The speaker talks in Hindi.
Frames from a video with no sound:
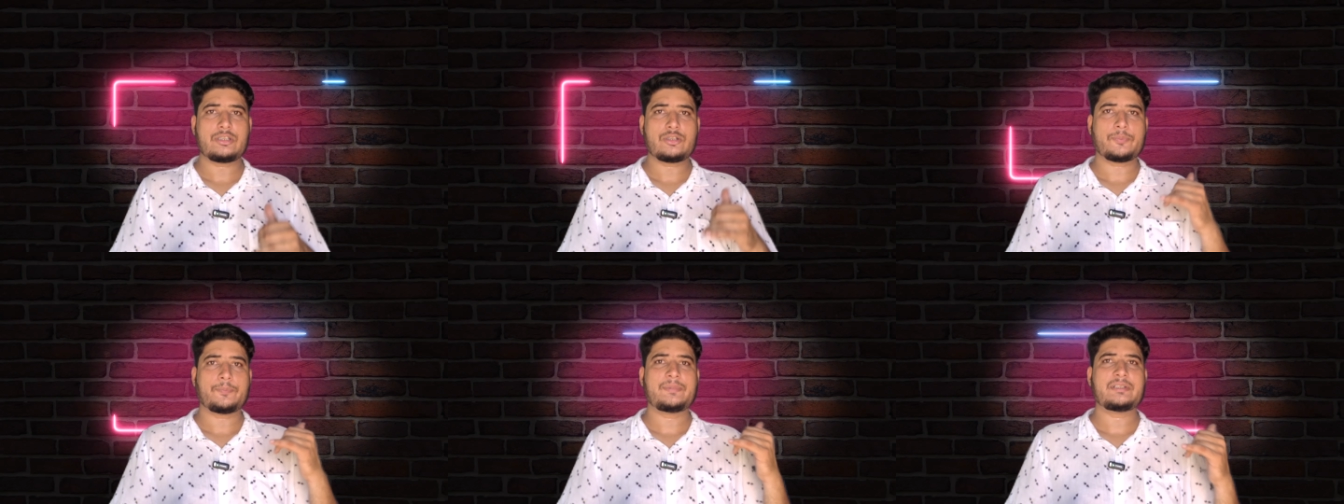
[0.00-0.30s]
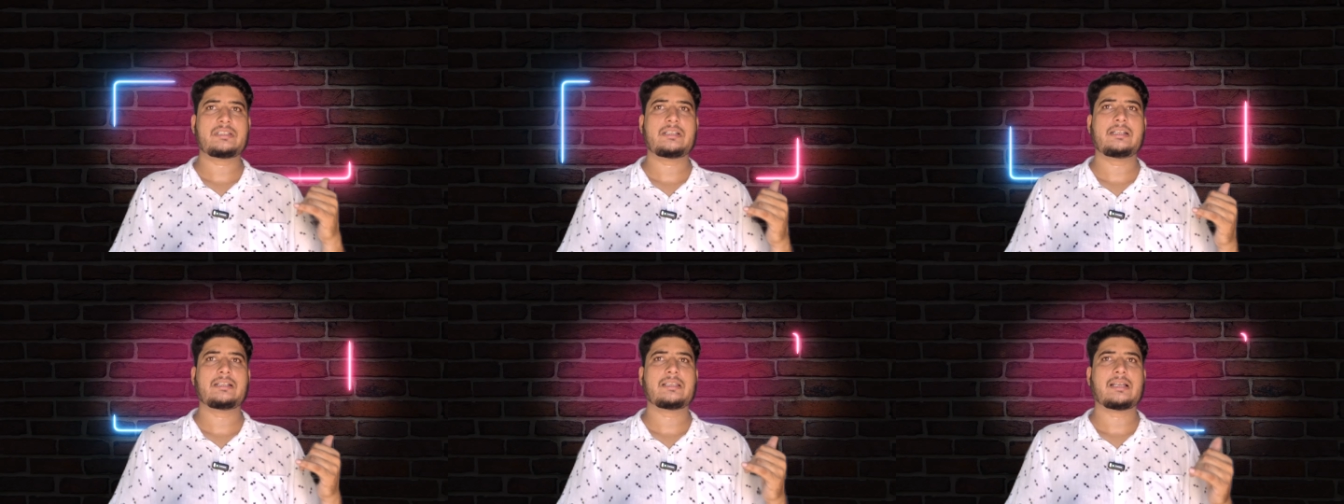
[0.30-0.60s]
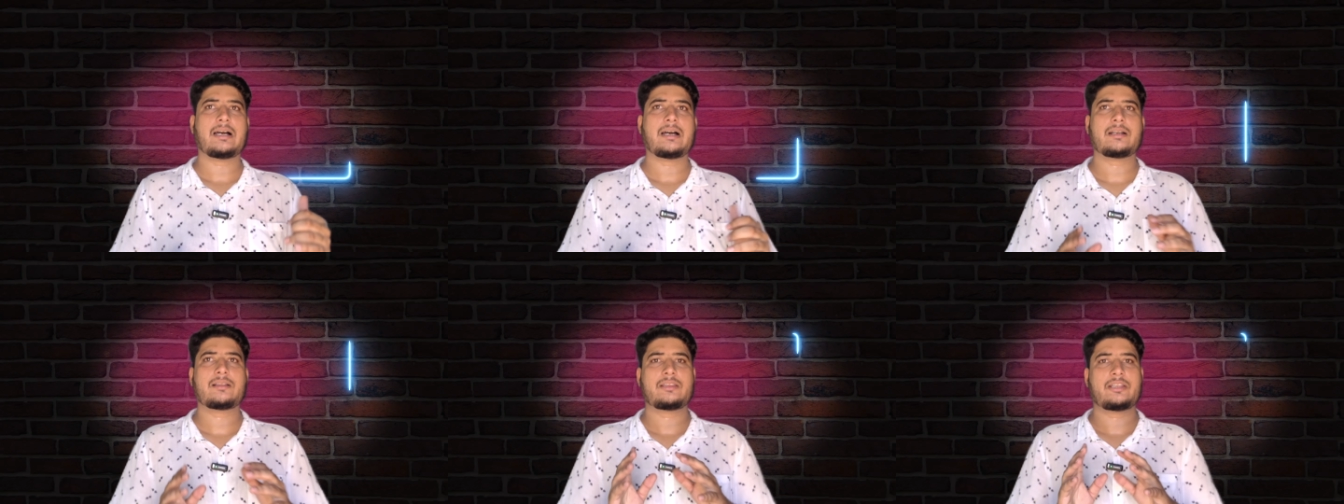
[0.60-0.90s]
कि जो
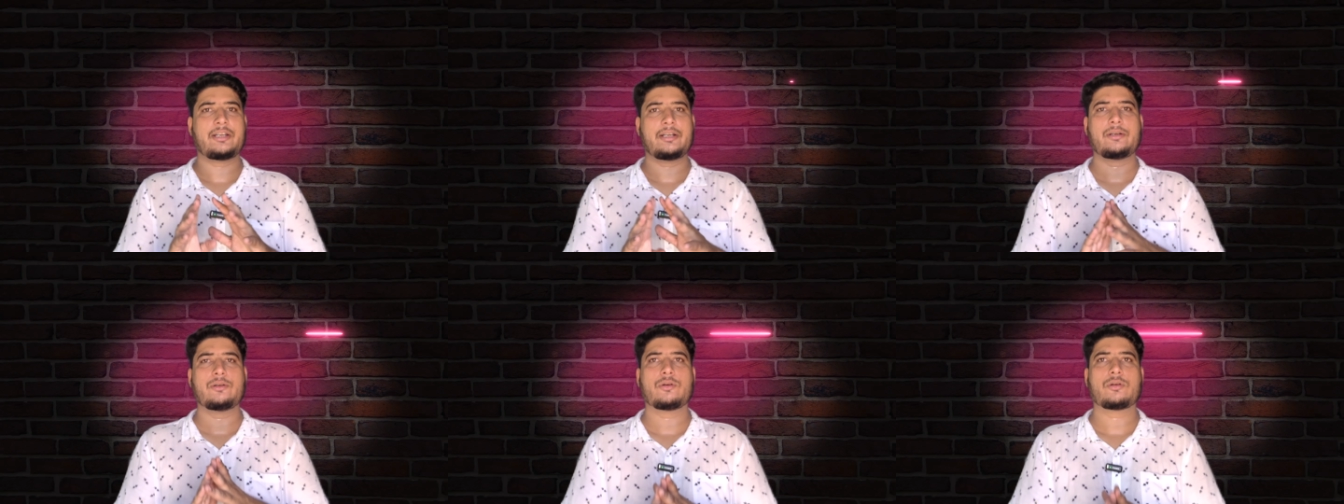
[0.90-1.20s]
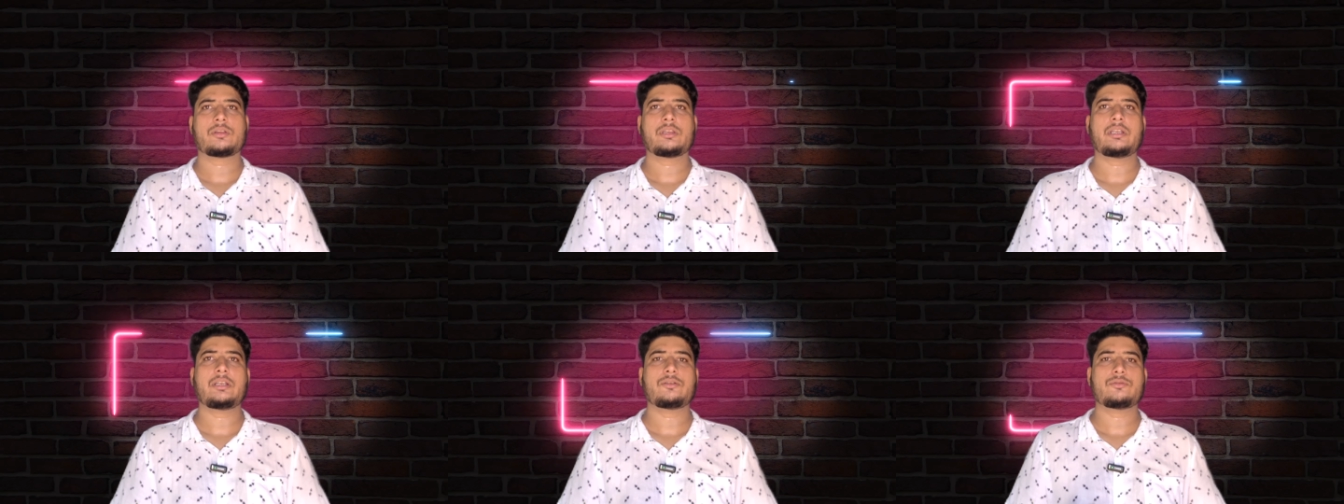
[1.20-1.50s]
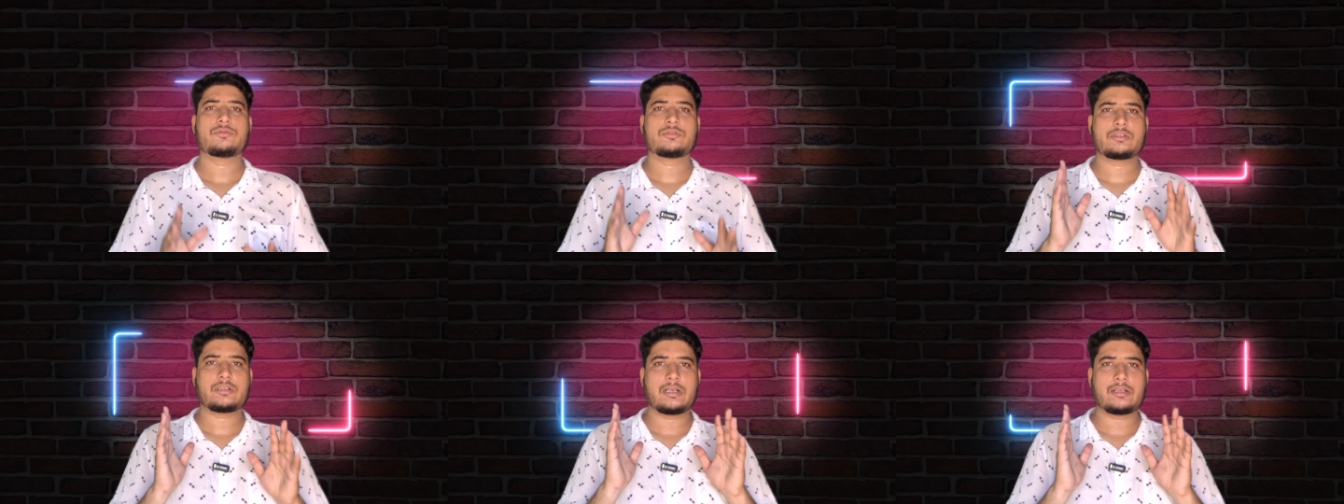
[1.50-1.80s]
पिछली थार थ्री डोर
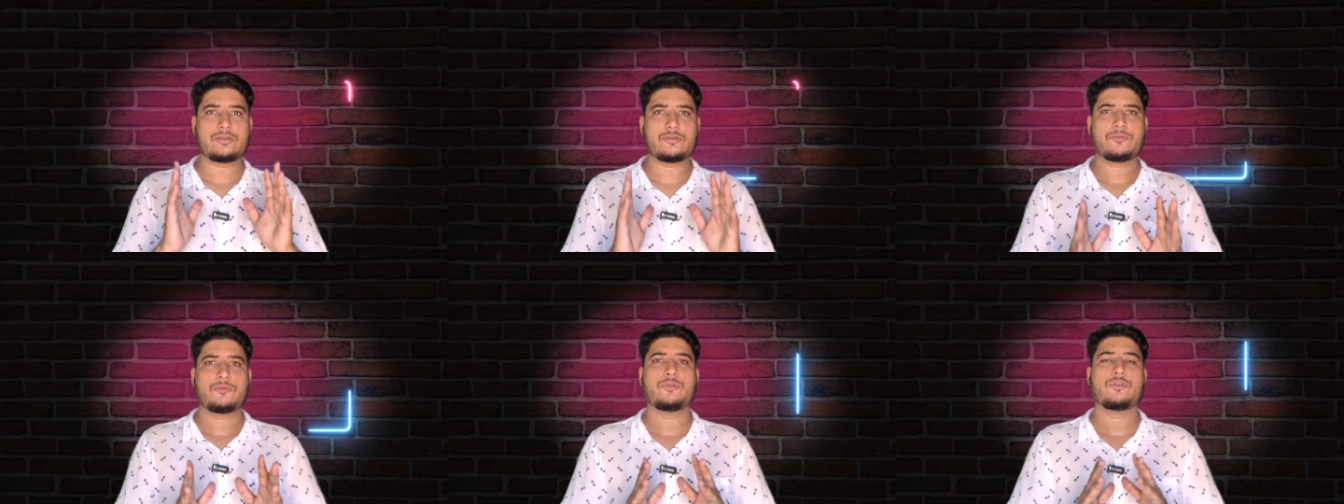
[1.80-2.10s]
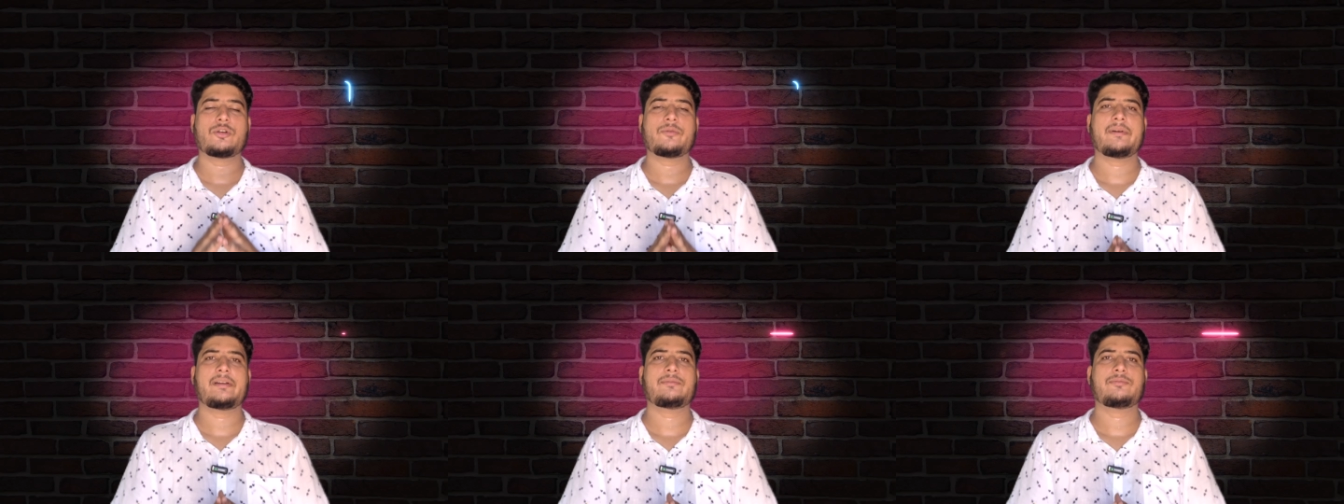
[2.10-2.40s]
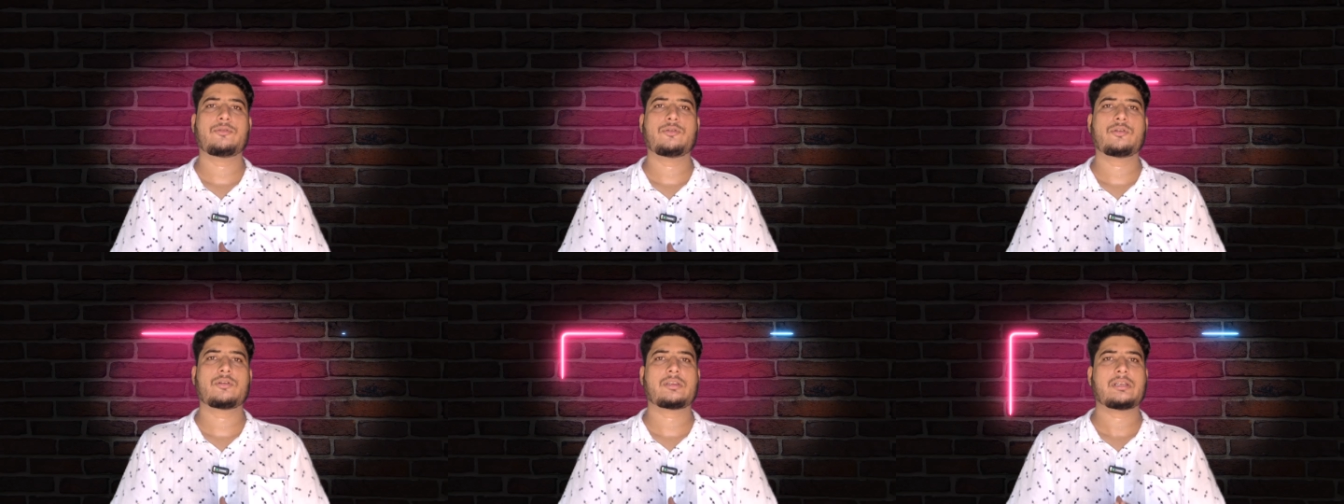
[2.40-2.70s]
थी उसका जो फोर
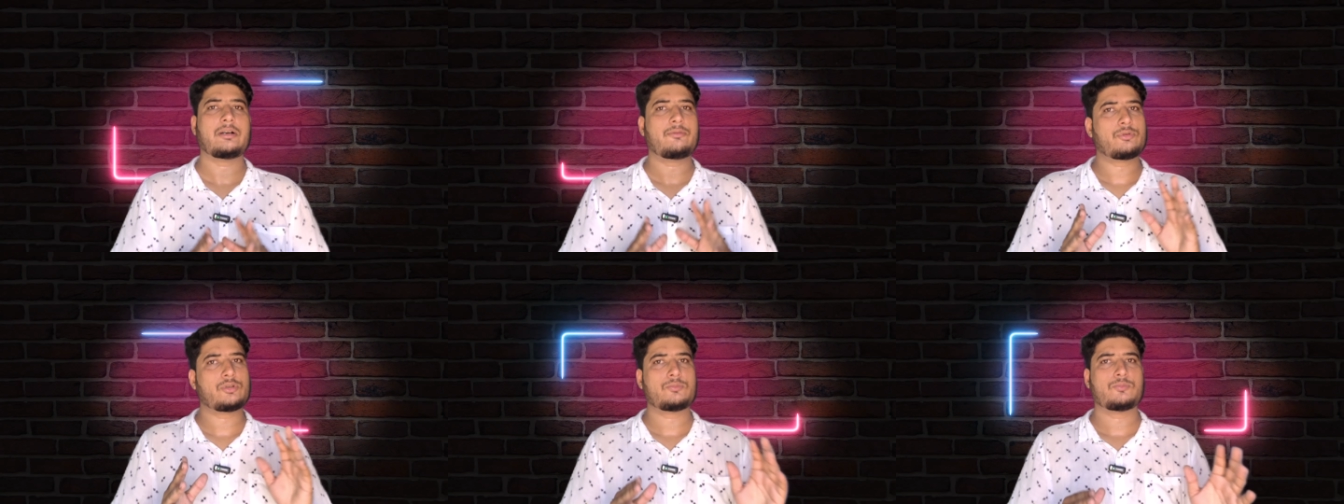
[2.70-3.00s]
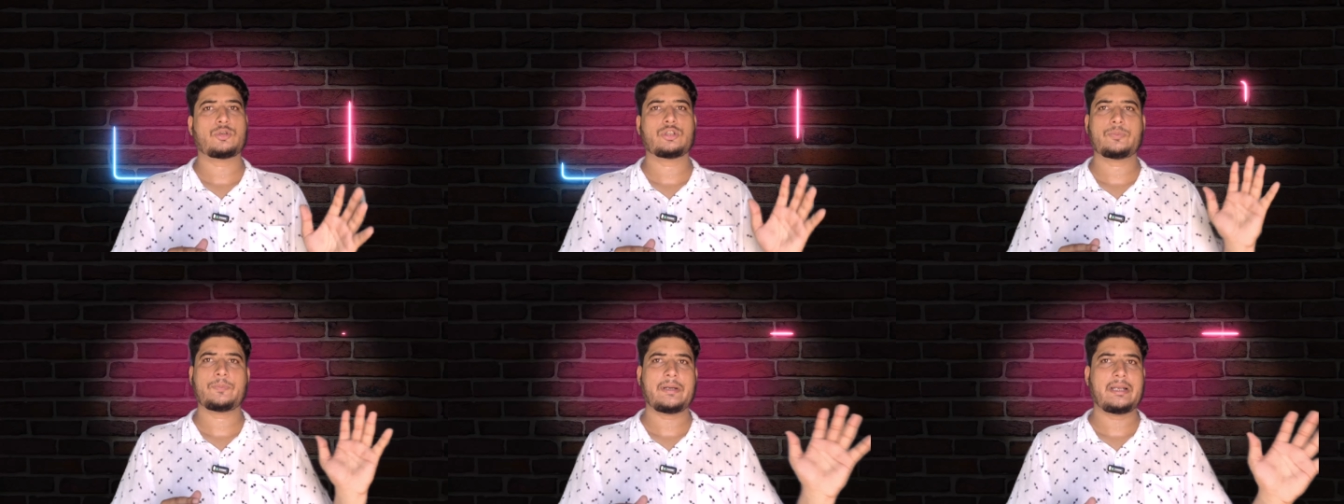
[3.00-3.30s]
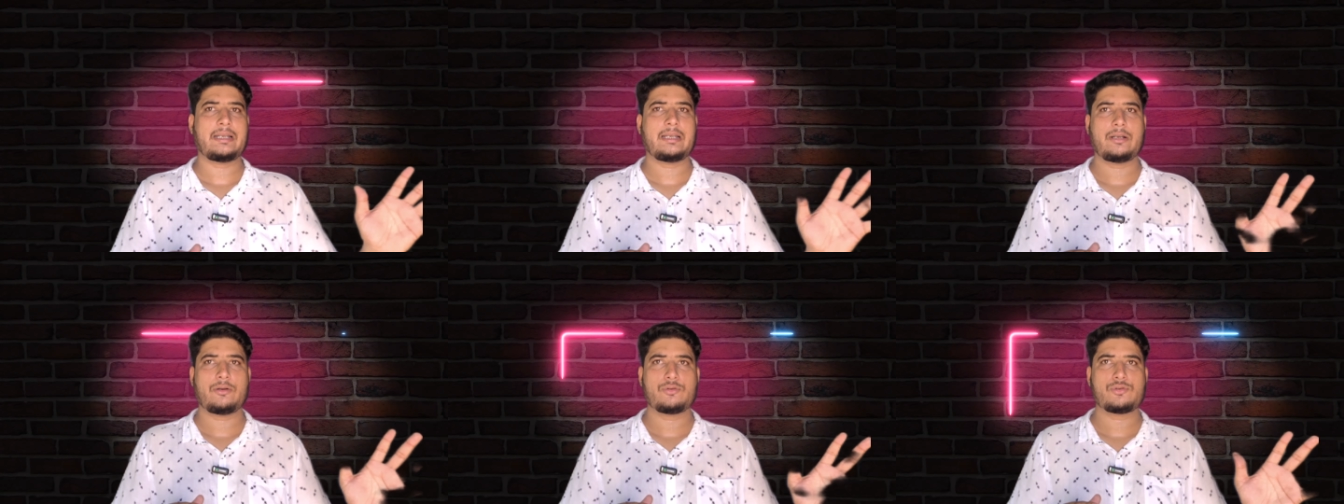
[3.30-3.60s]
बाई फोर था वो तो
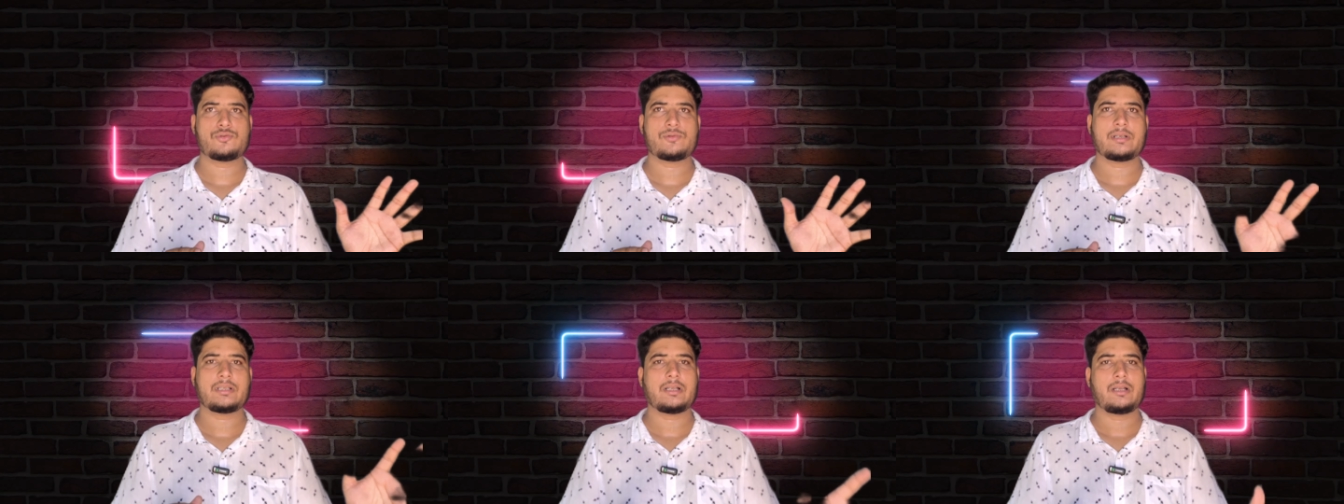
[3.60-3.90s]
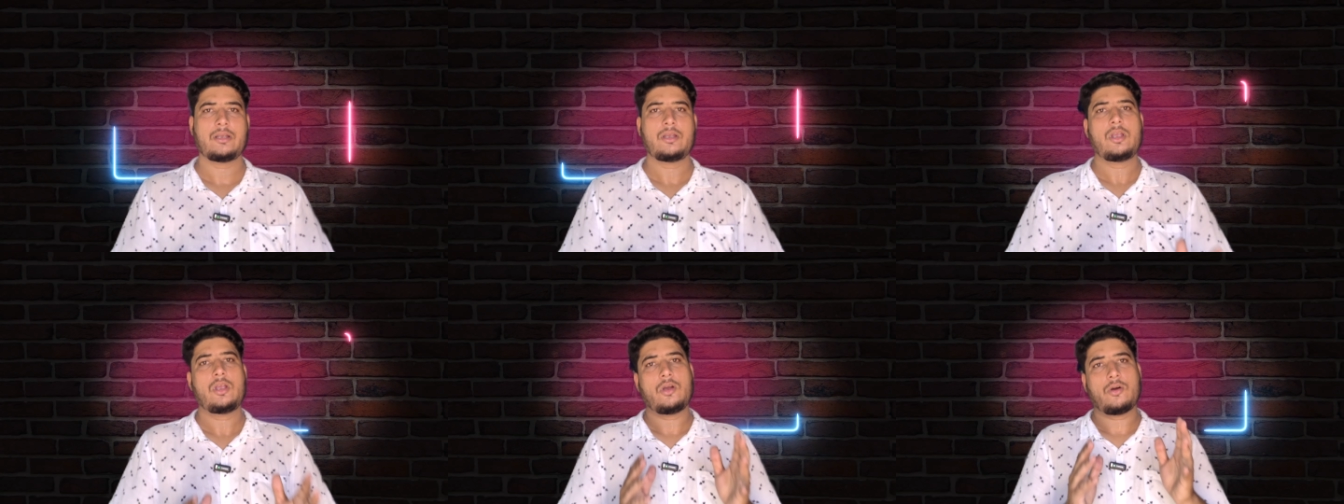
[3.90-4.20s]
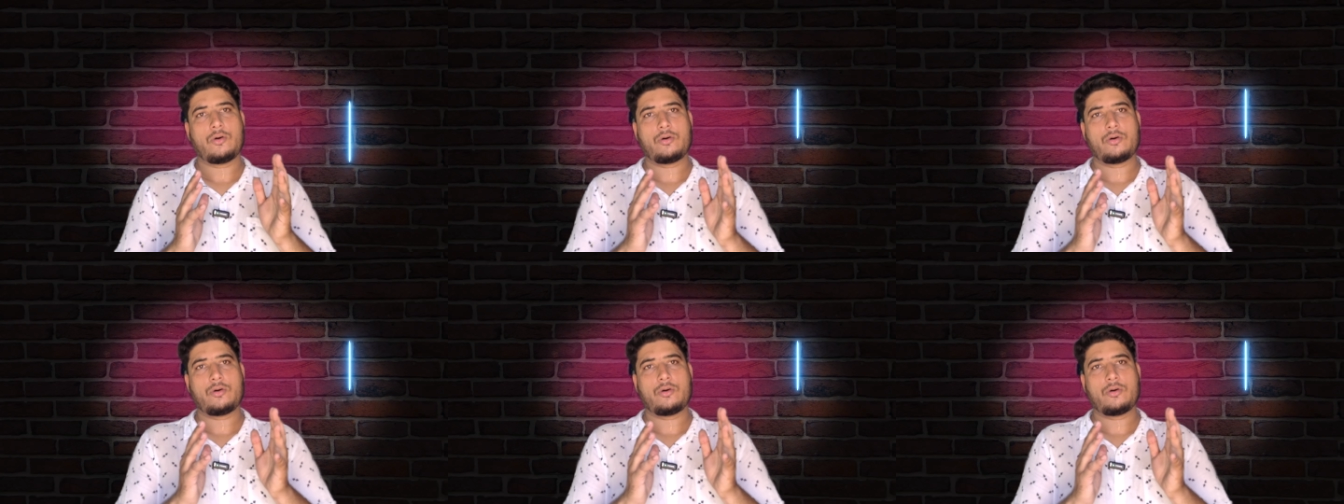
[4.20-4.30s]
बहुत पहले लॉन्च हुआ था